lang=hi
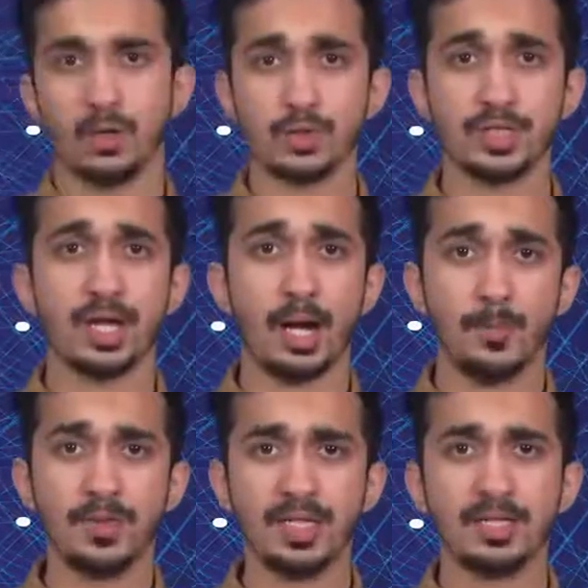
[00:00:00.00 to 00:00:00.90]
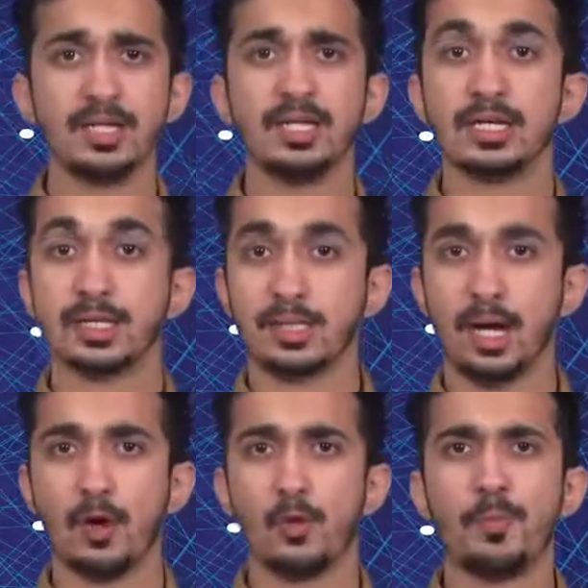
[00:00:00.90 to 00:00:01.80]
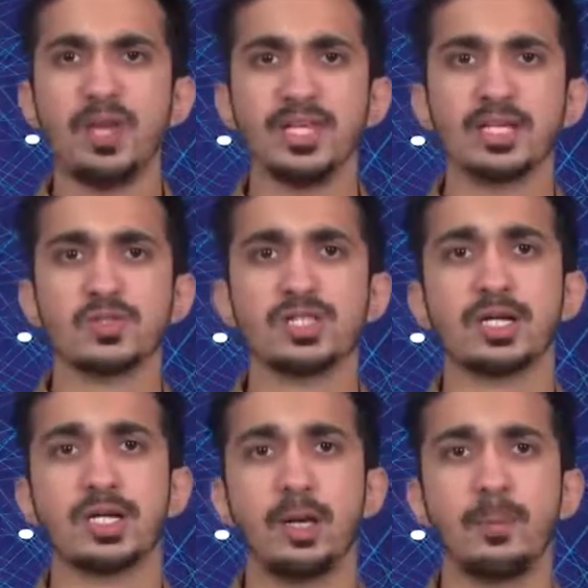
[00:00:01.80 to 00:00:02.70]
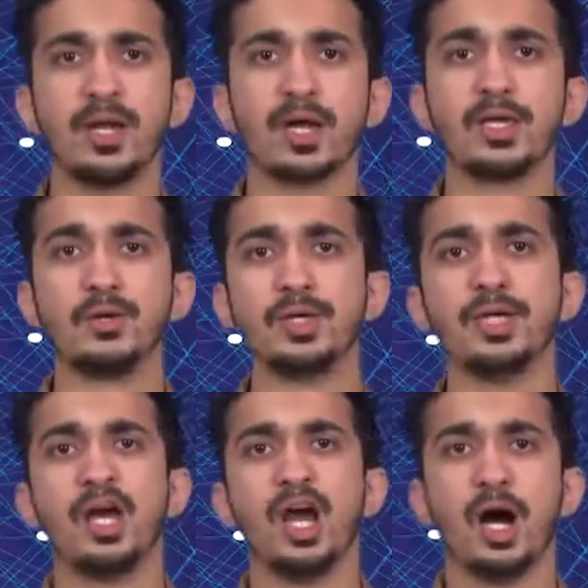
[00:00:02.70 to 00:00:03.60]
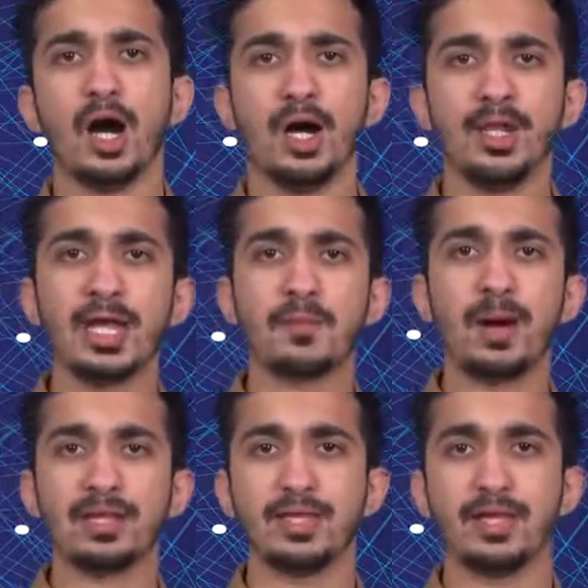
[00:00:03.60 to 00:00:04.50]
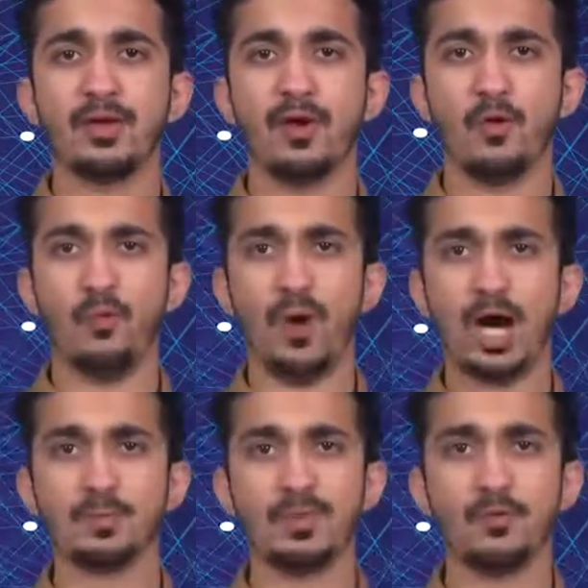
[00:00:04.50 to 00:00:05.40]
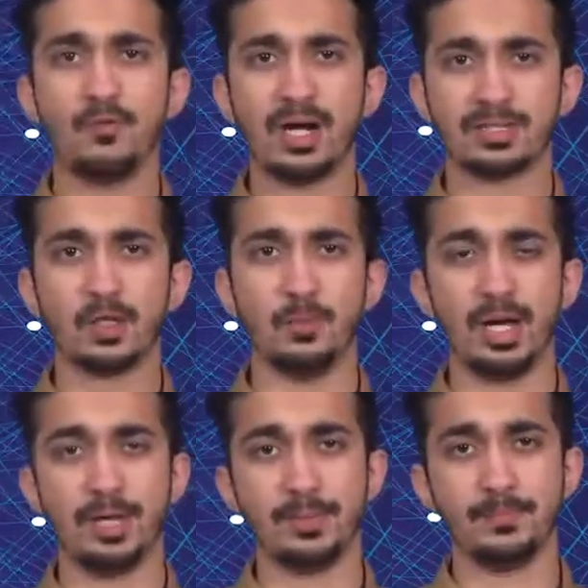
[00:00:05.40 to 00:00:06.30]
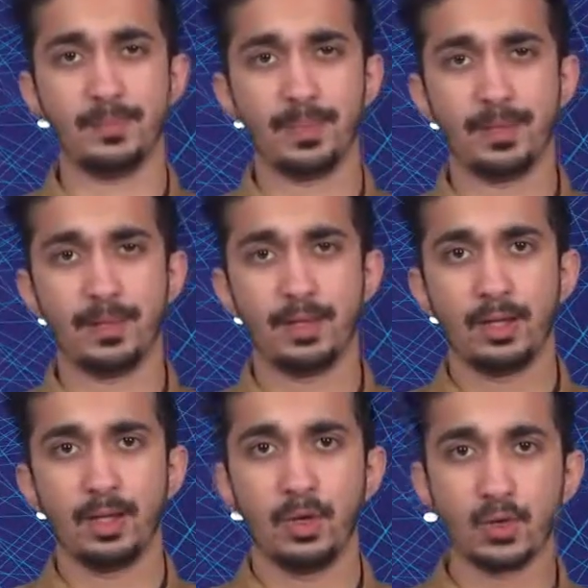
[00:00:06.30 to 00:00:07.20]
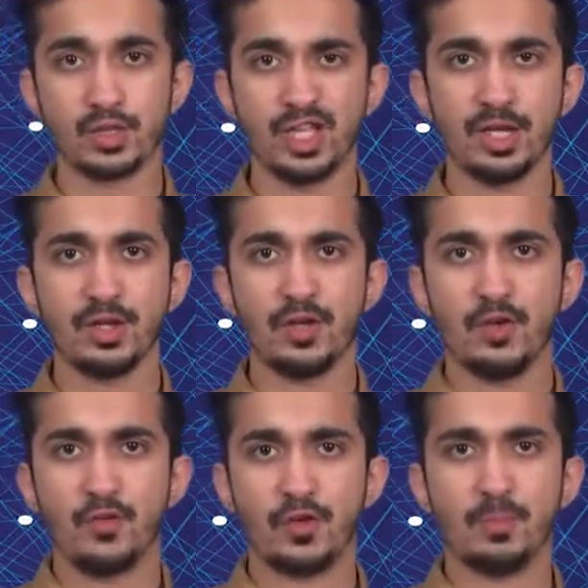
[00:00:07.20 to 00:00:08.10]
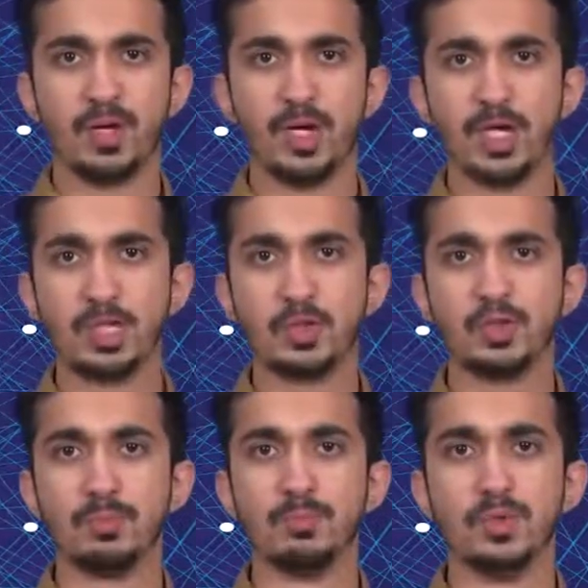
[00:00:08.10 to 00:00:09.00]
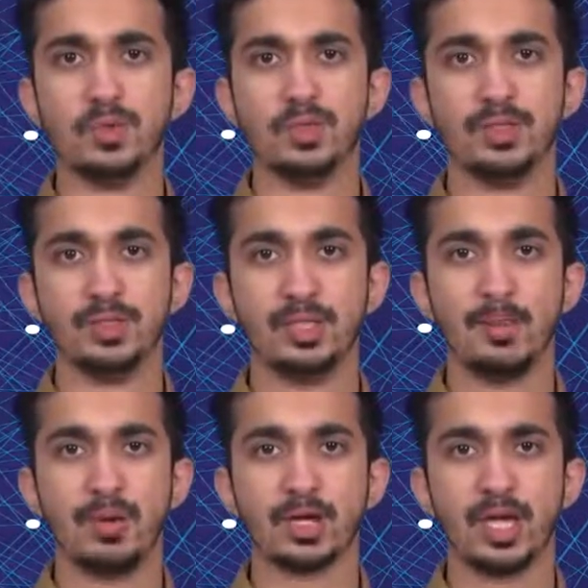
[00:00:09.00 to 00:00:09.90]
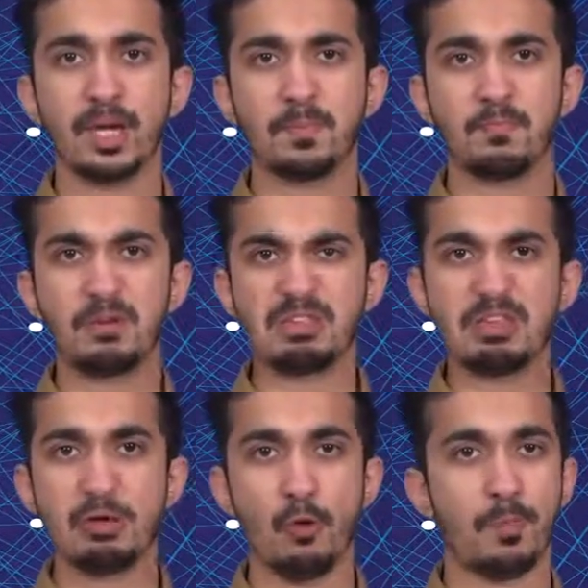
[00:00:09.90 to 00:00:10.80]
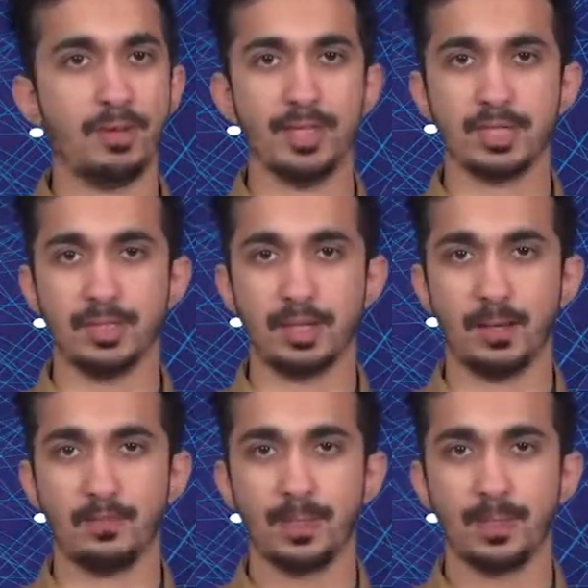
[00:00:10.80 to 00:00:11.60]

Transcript: उसने अपनी तथा उपन्यासों से कल्पना की हुई अनेक बातें वाद में वास्तव में आई उसने फ्रॉम अर्थ टू द मून नामक एक प्रसिद्ध उपन्यास लिखा